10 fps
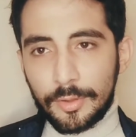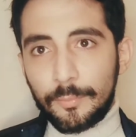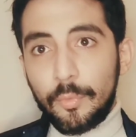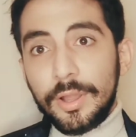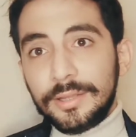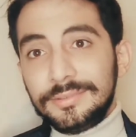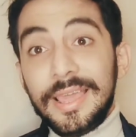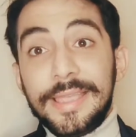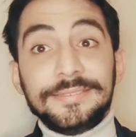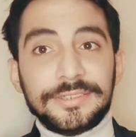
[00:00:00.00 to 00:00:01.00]
Bu hayatta
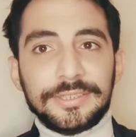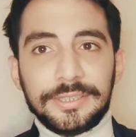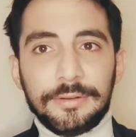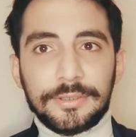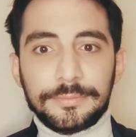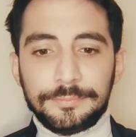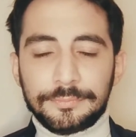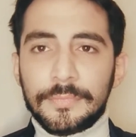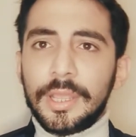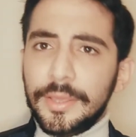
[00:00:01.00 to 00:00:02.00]
E seçeneği de var.
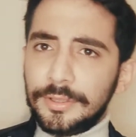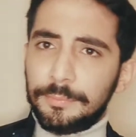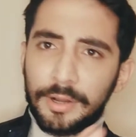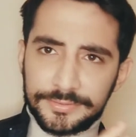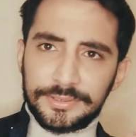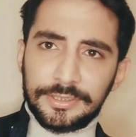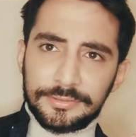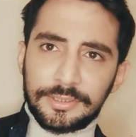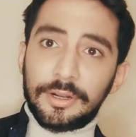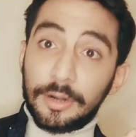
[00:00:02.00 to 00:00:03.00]
Evet bazı kadınlar